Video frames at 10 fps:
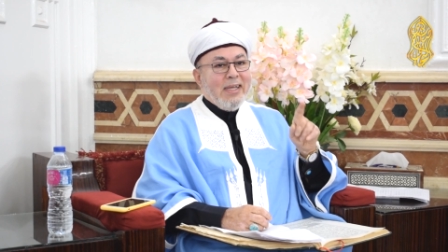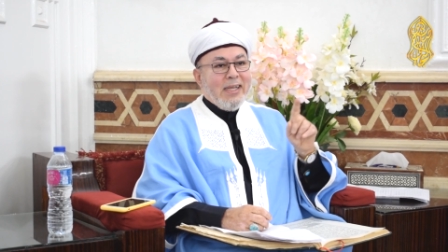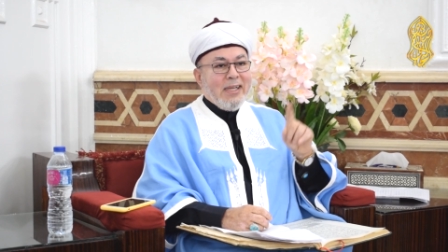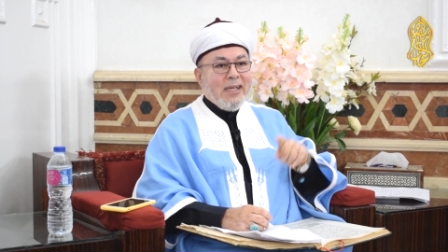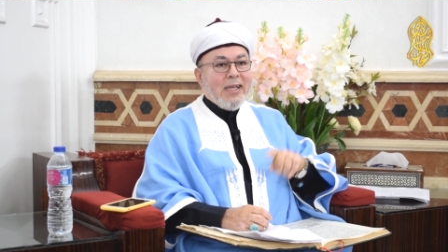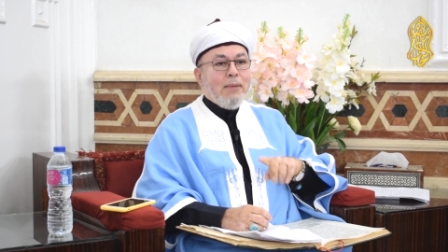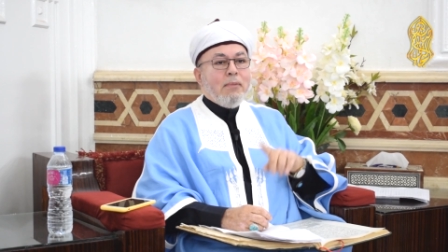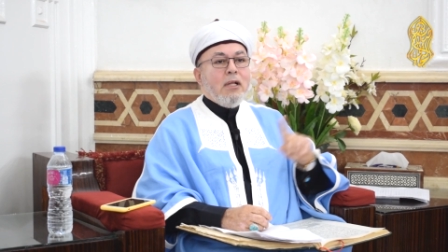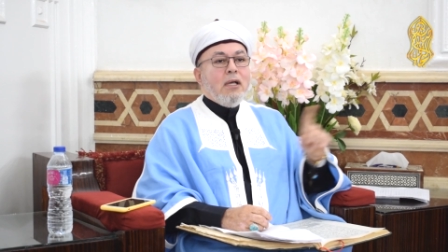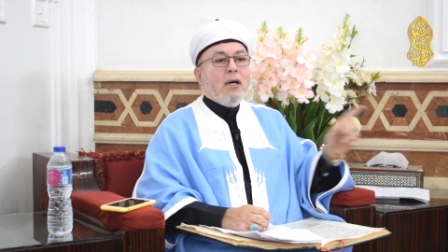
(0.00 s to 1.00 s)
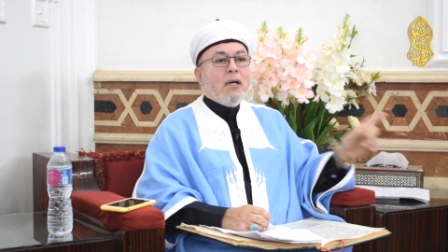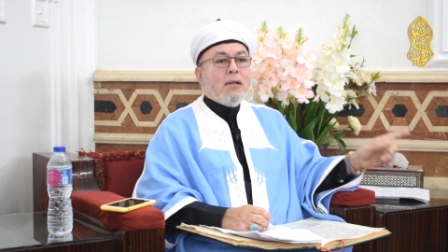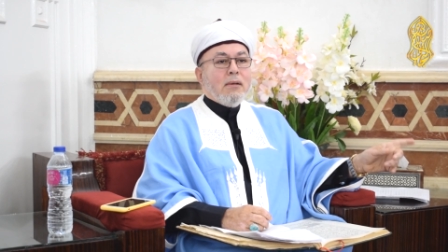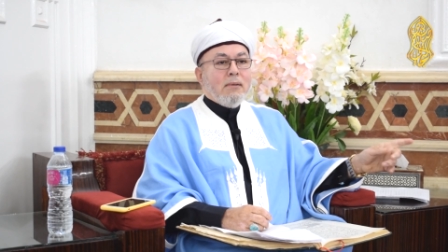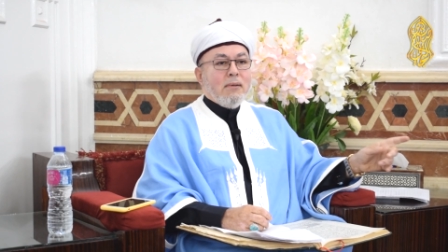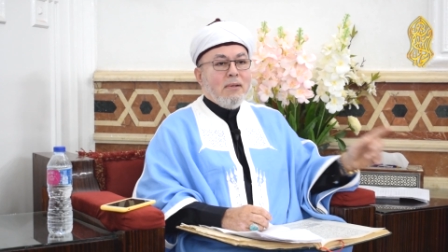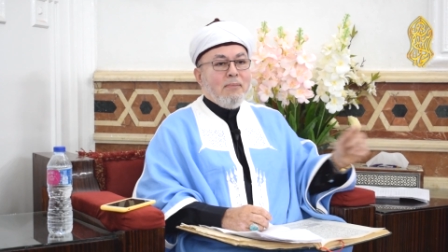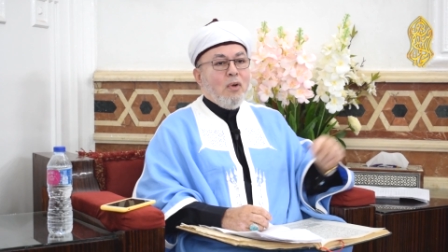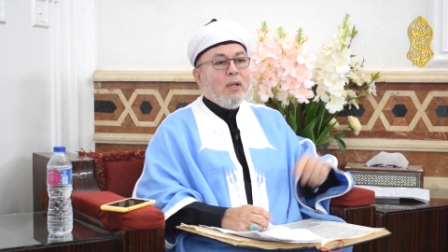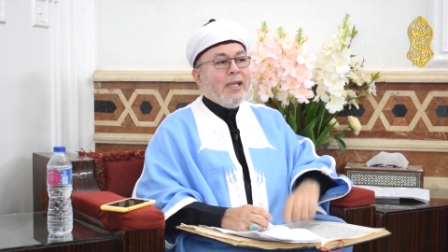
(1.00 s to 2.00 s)
الجيجا مليار
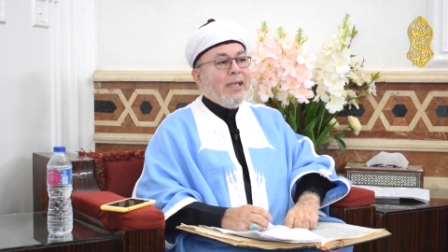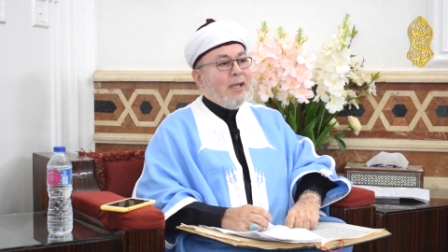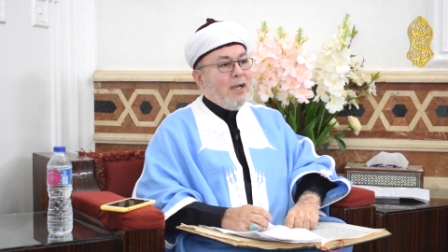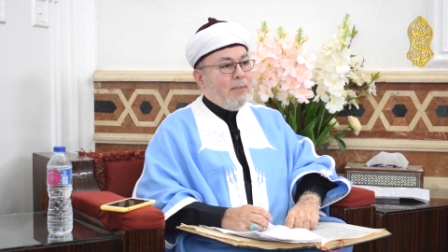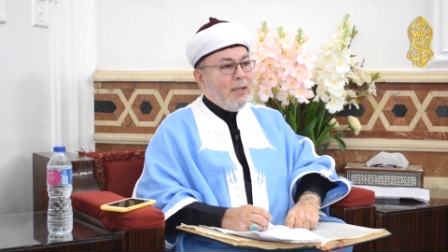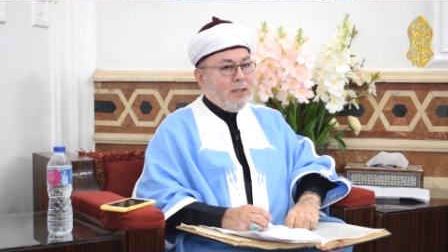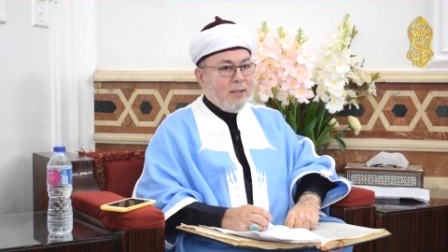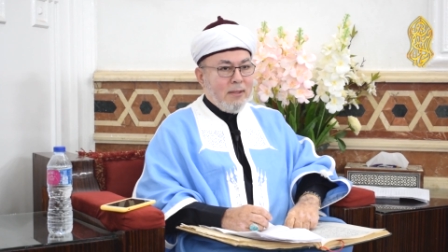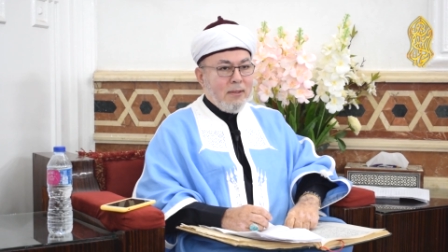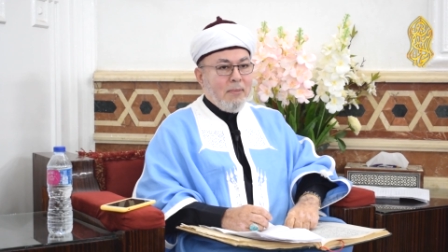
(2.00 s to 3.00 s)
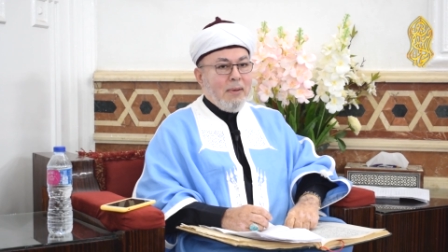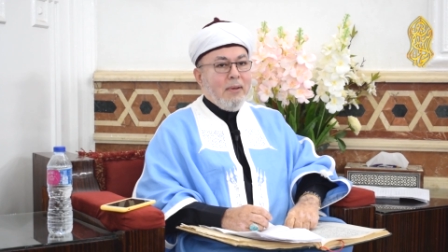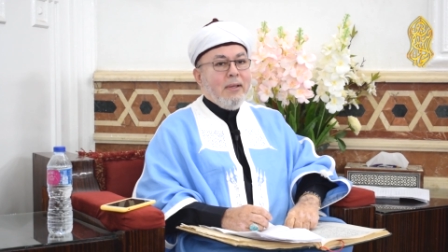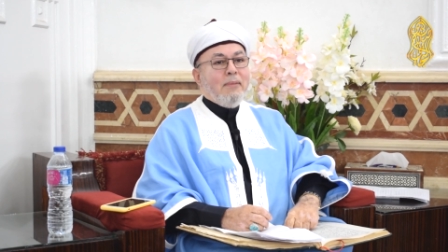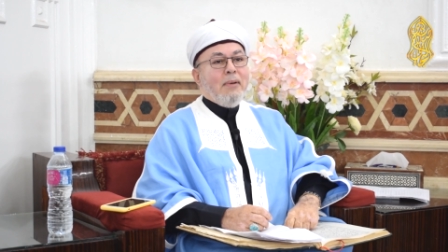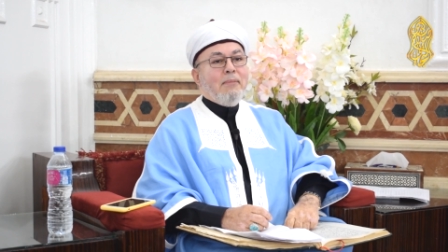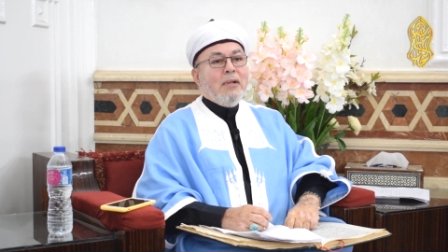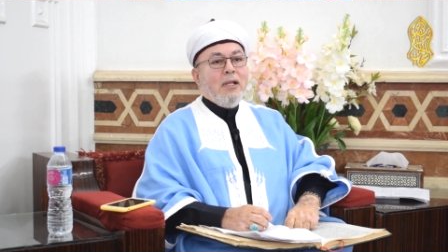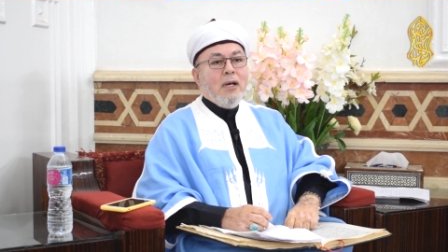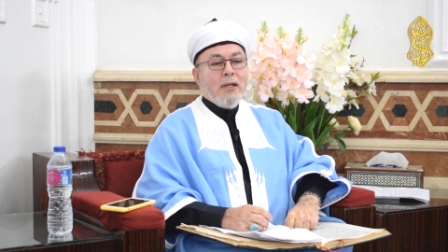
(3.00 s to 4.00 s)
لما يقول لك جيجا بايت يبقى يبقى
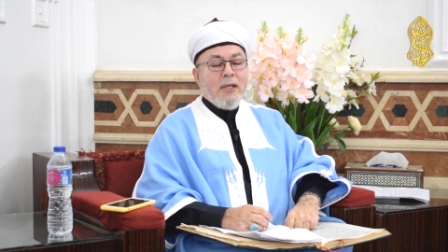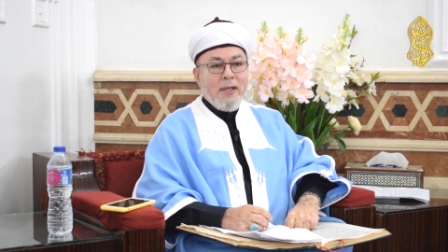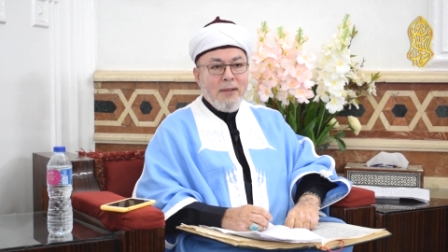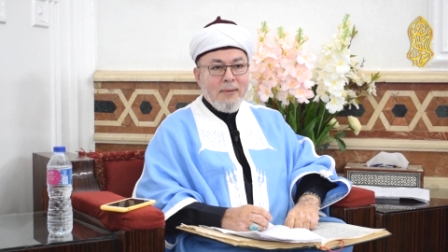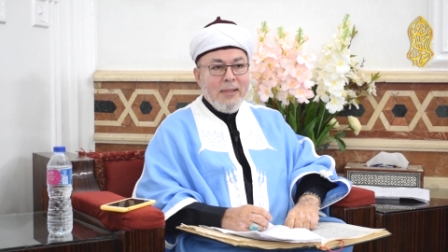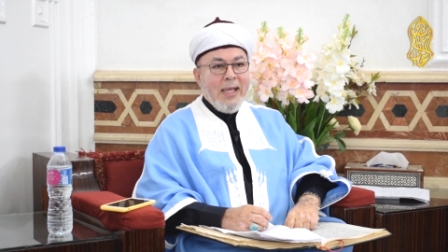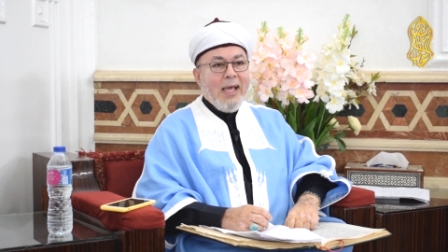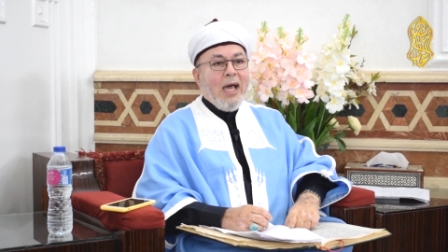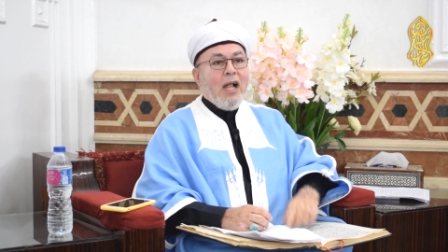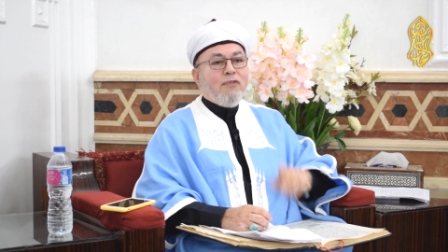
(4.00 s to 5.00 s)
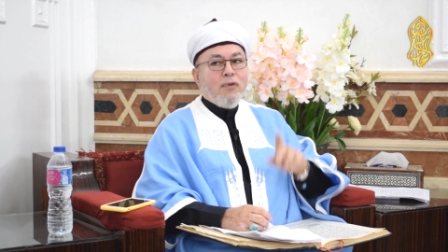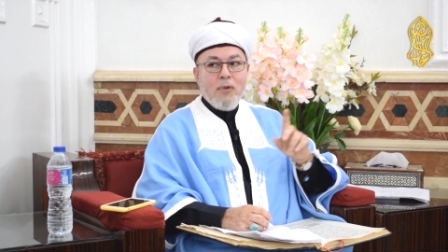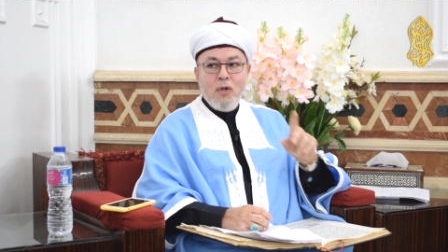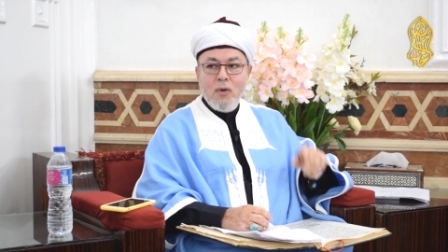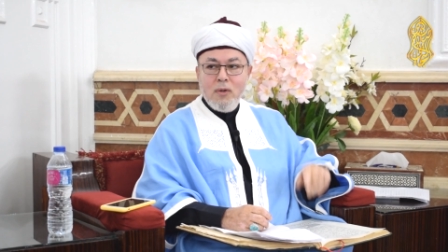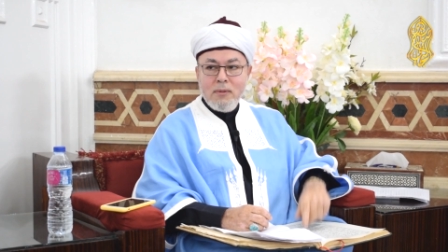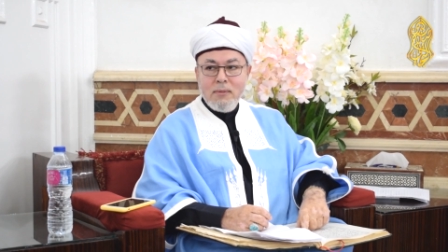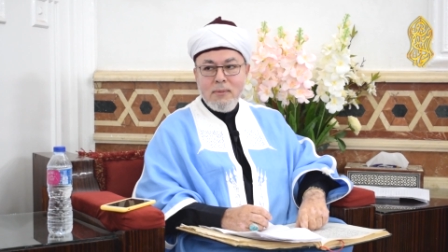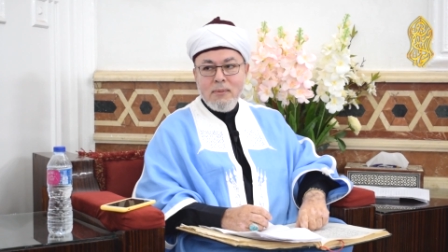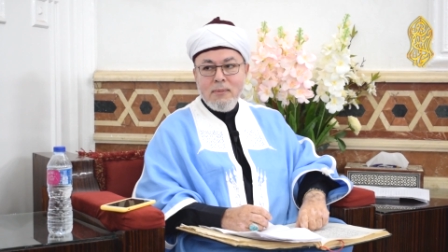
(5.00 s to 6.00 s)
مليار ايه 1000
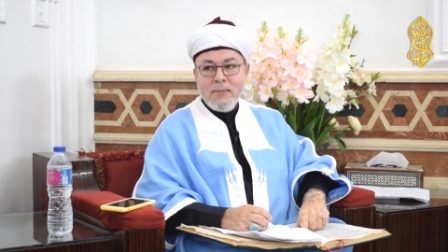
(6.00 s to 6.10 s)
مليون